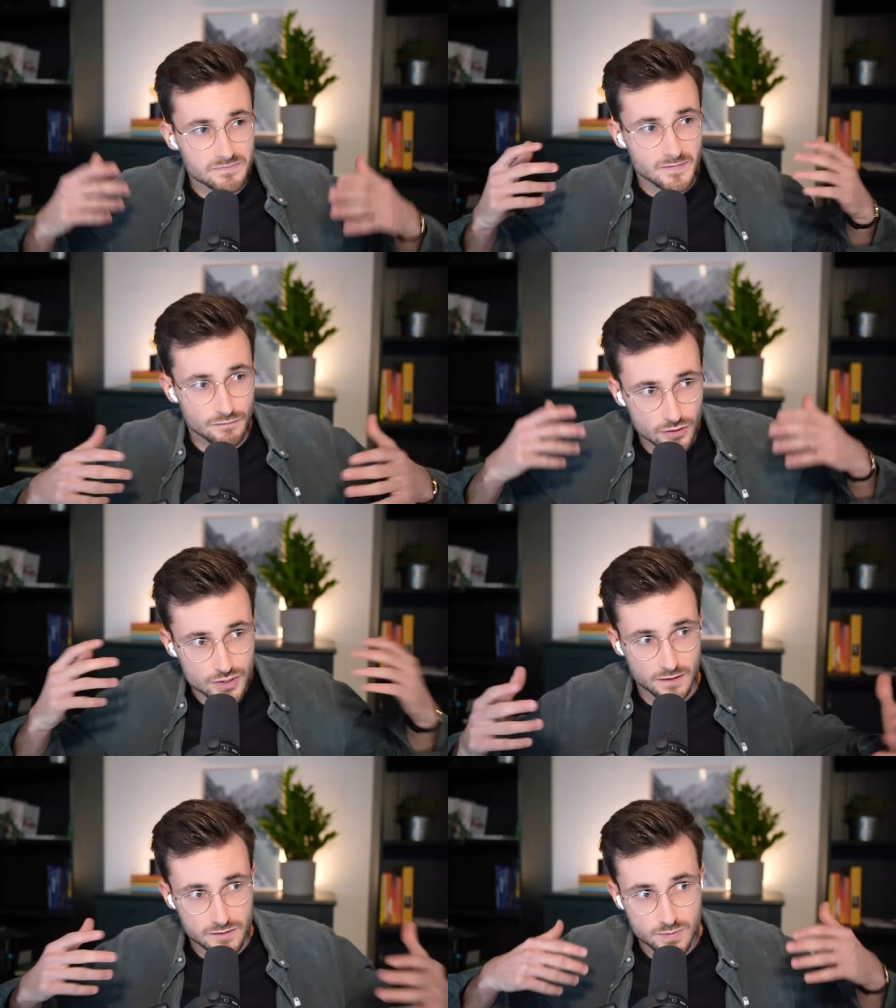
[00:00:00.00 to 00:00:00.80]

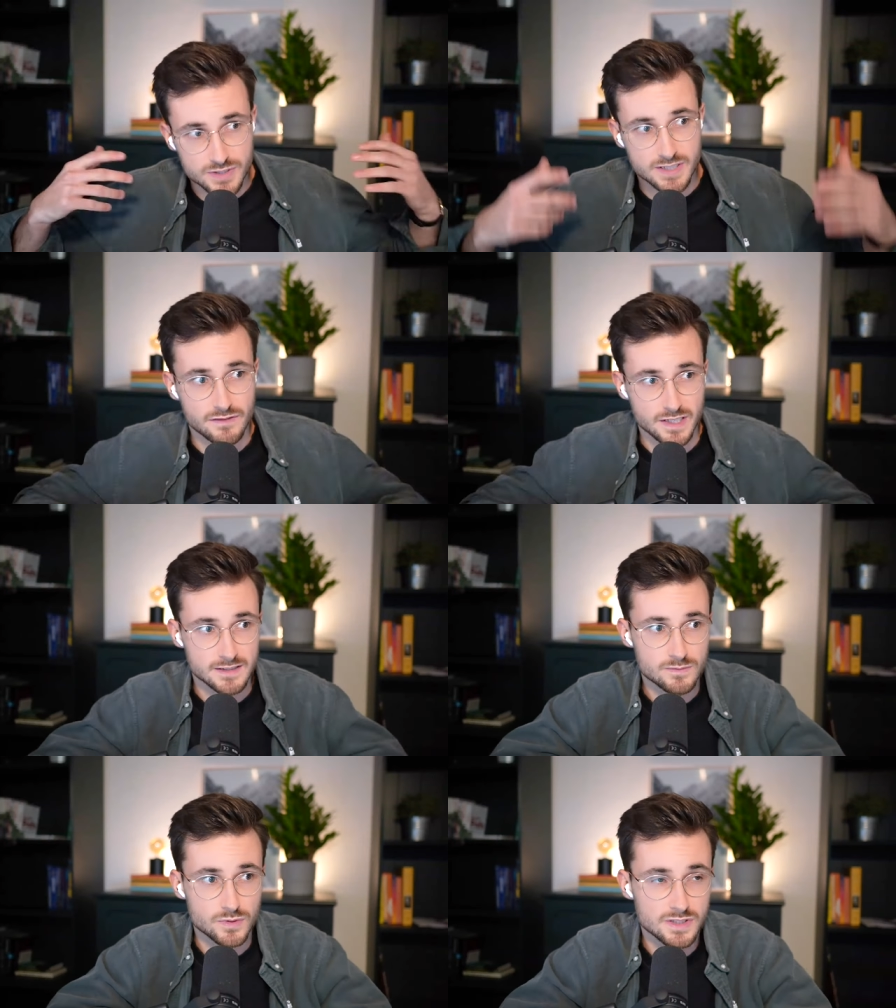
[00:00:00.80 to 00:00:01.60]
Wirtschaftspolitik,
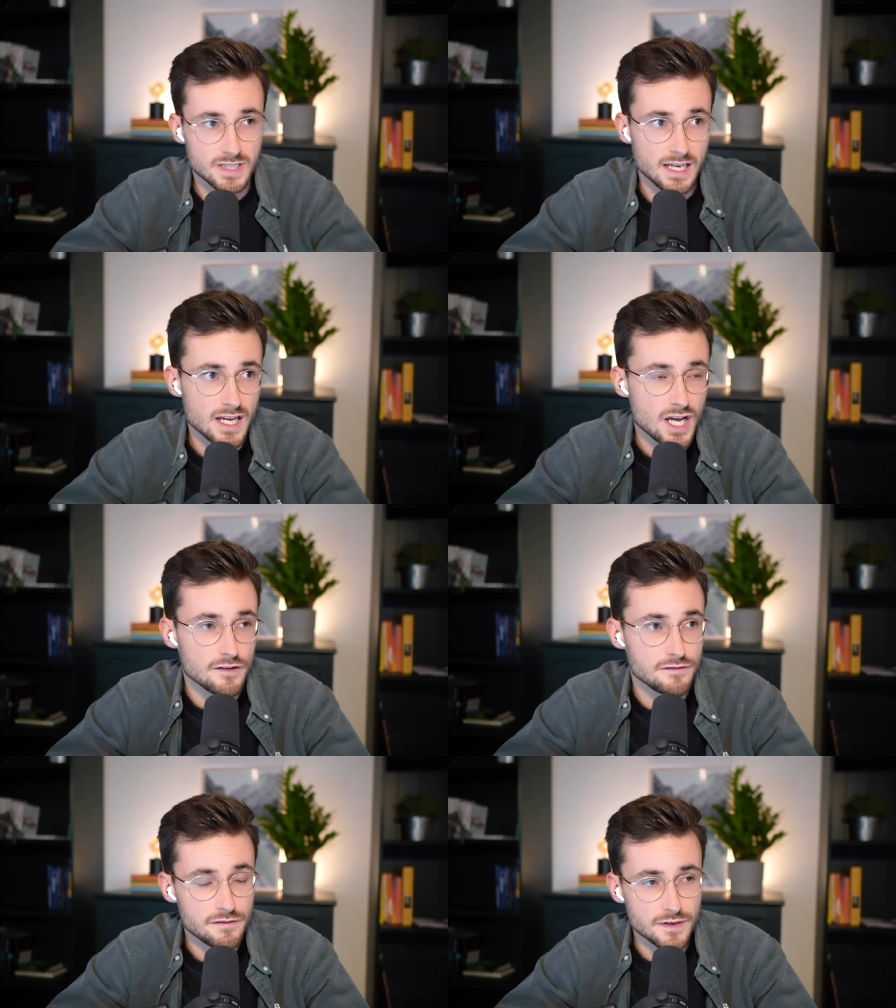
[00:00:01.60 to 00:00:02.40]
Finanzpolitik
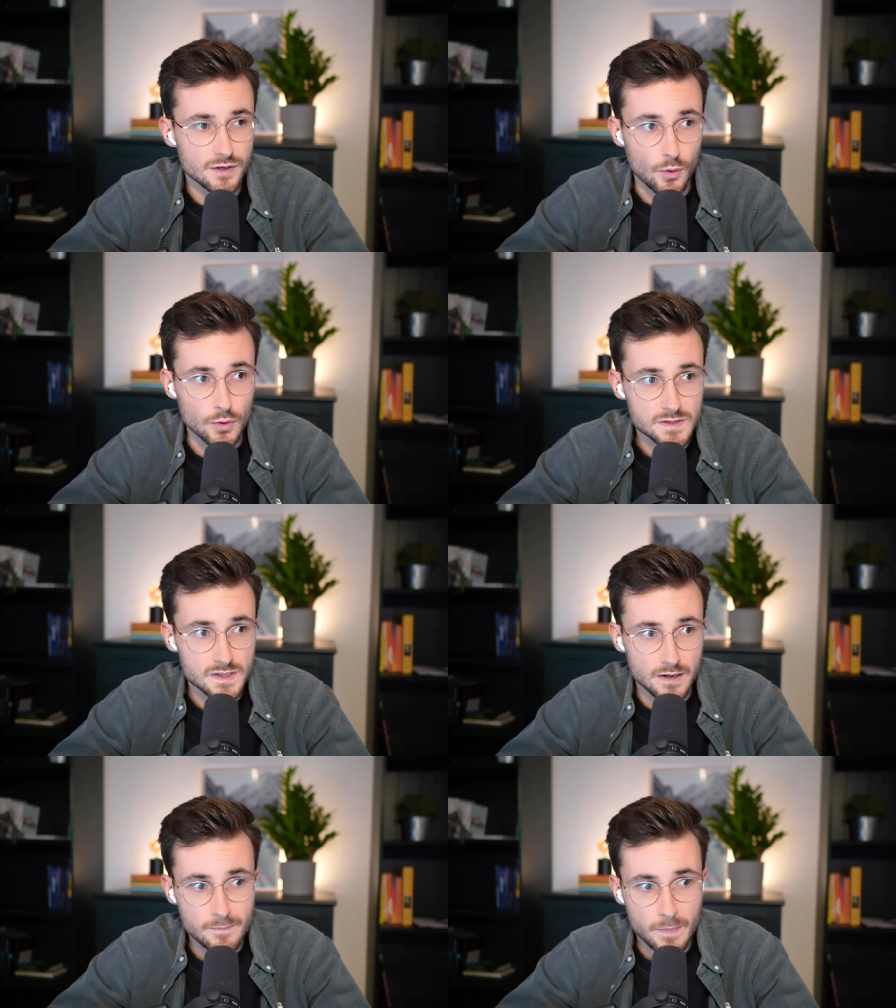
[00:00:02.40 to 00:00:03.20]
viel, viel
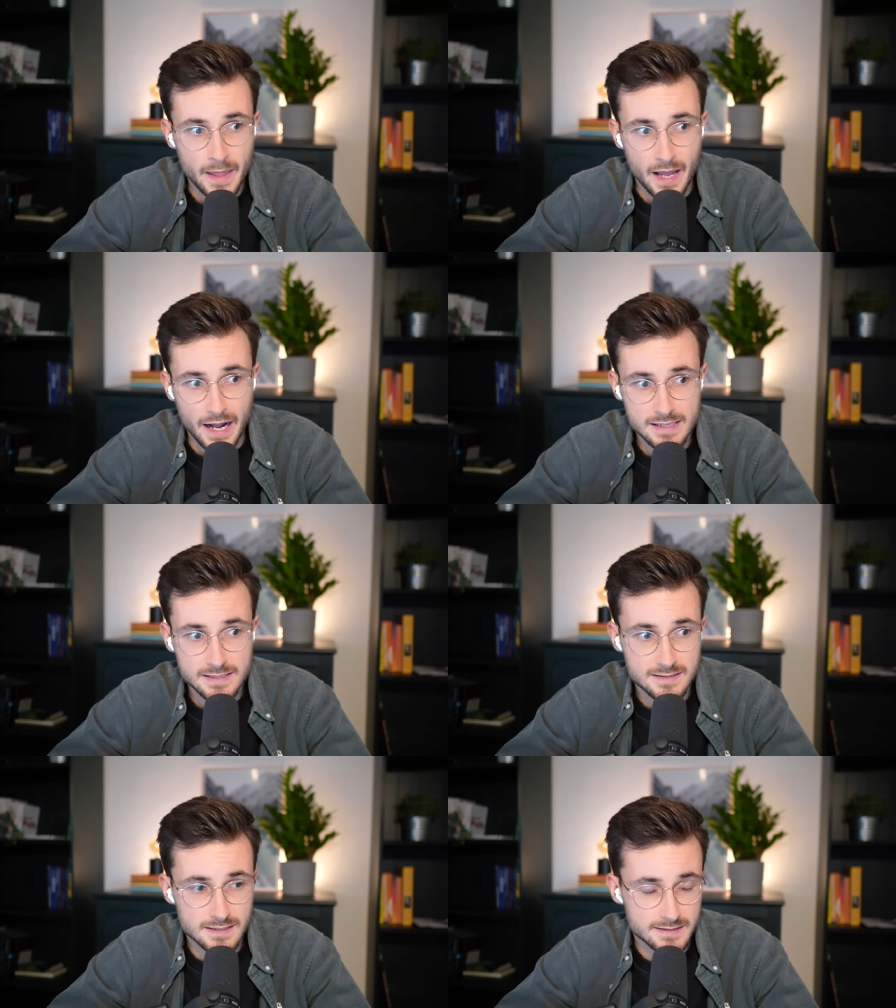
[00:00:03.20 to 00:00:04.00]
größer,
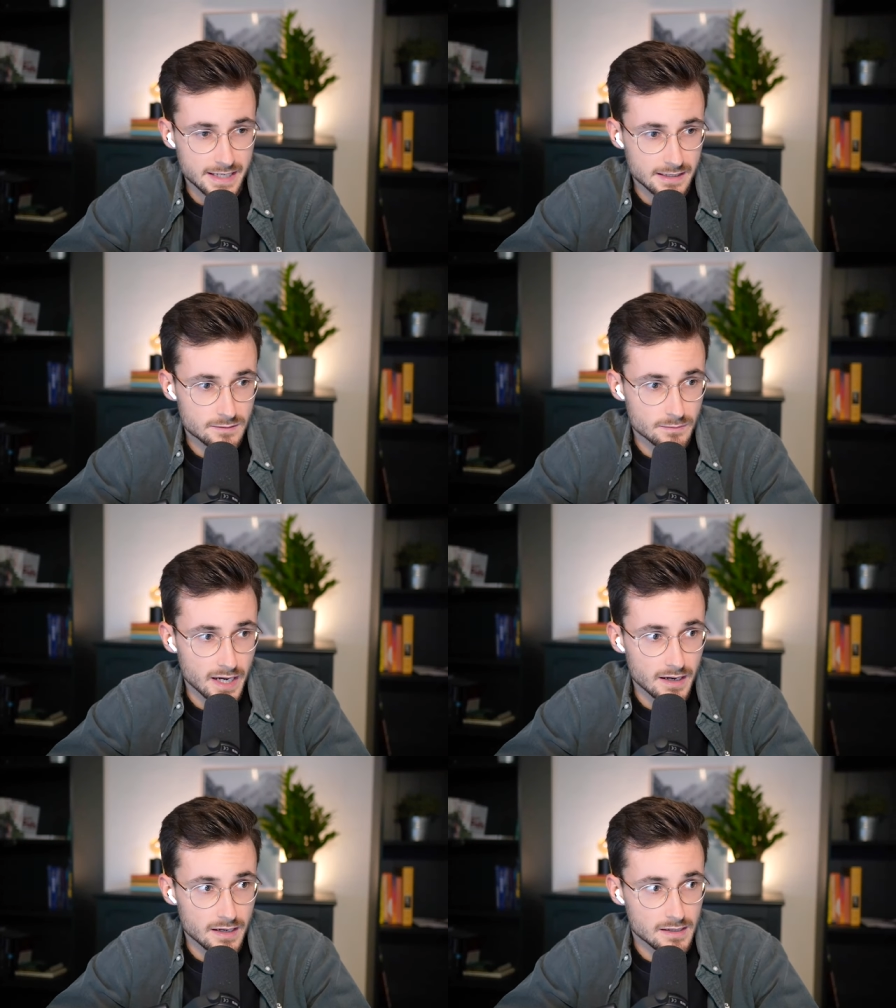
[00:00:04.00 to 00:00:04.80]
als, sag ich
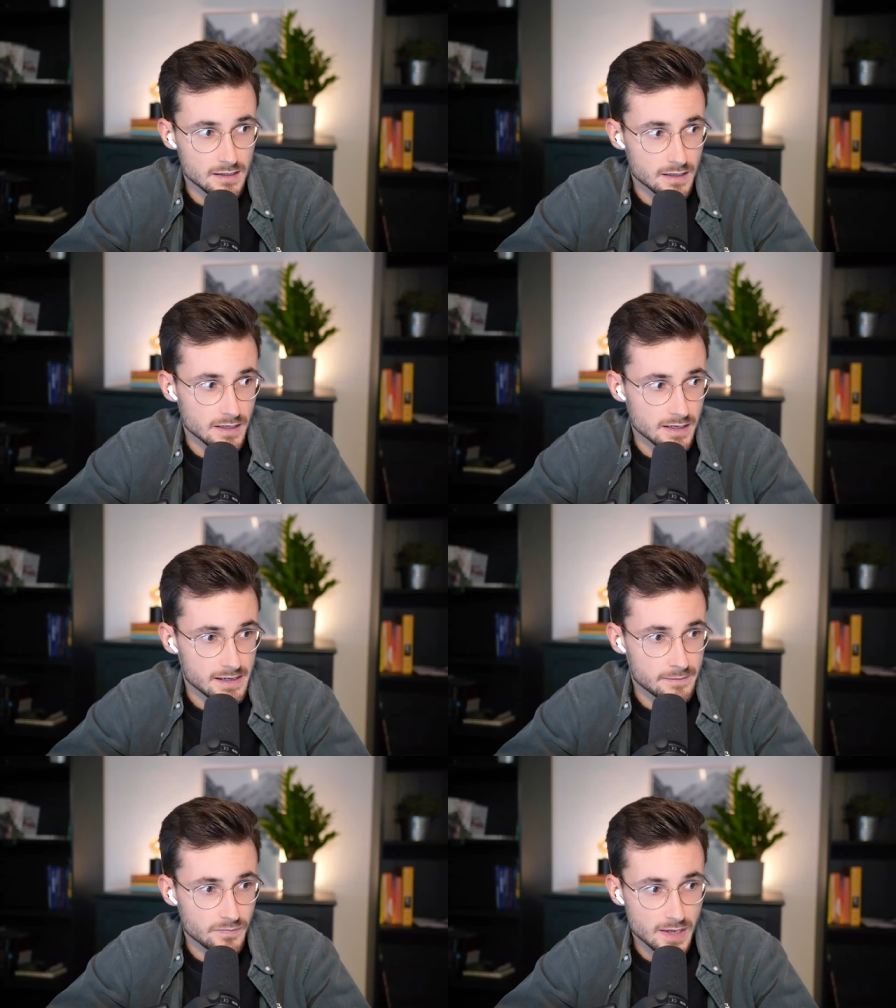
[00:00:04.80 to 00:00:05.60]
mal,
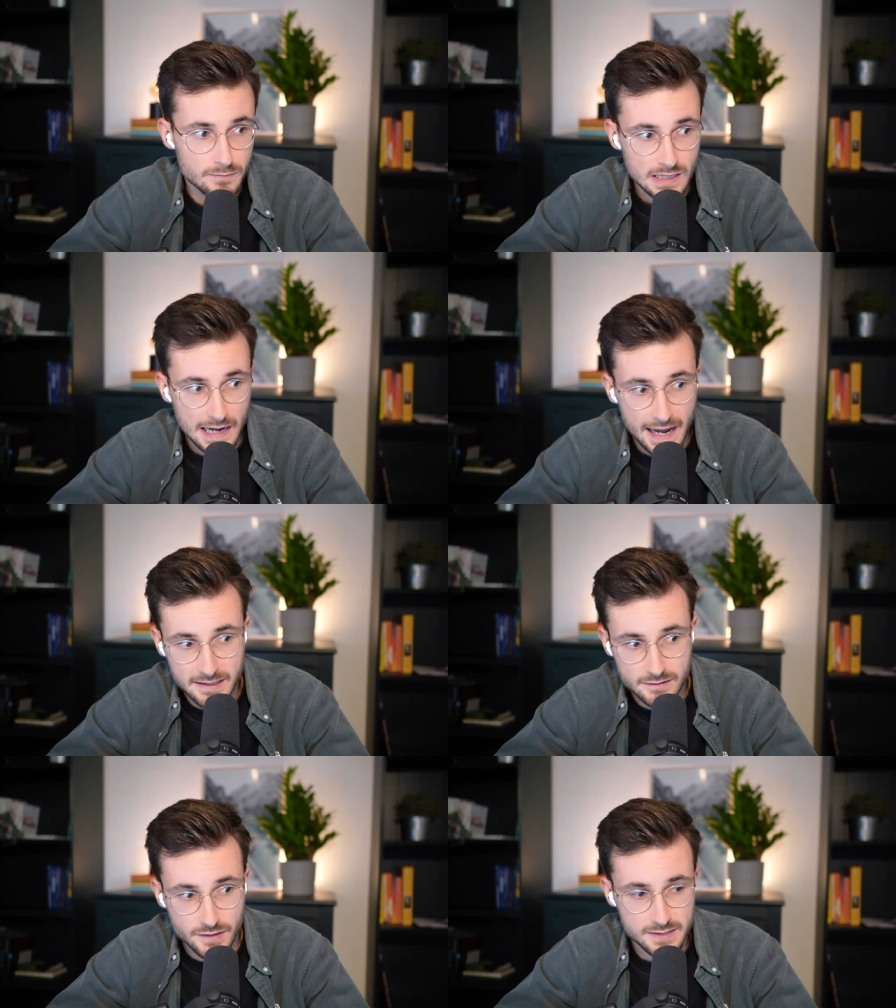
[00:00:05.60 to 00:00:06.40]
äh, im
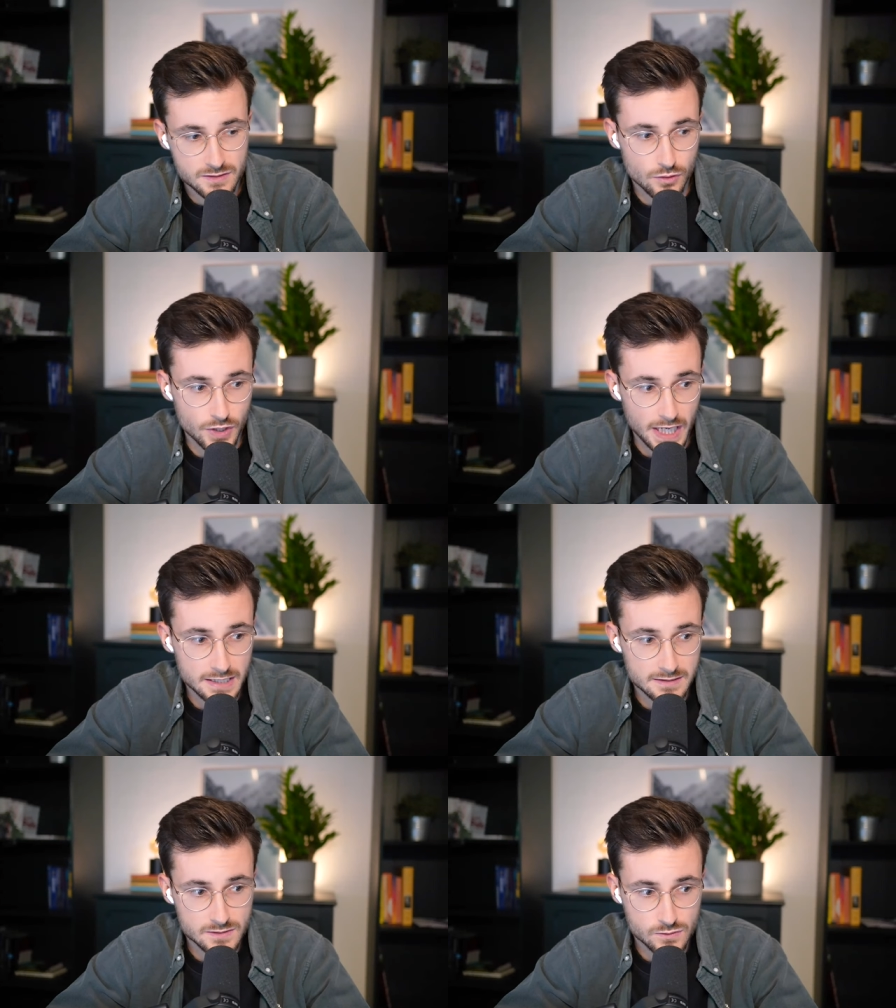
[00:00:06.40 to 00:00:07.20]
Kleinen was
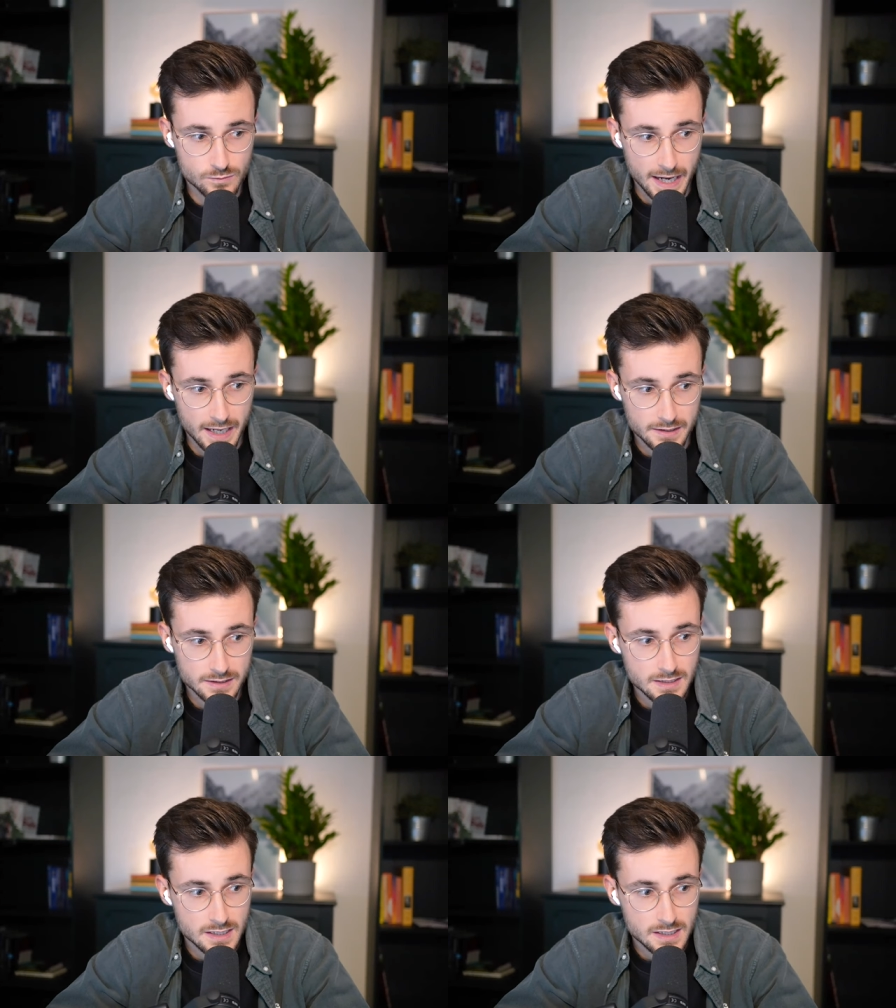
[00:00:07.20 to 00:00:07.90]
Konkretes zu machen,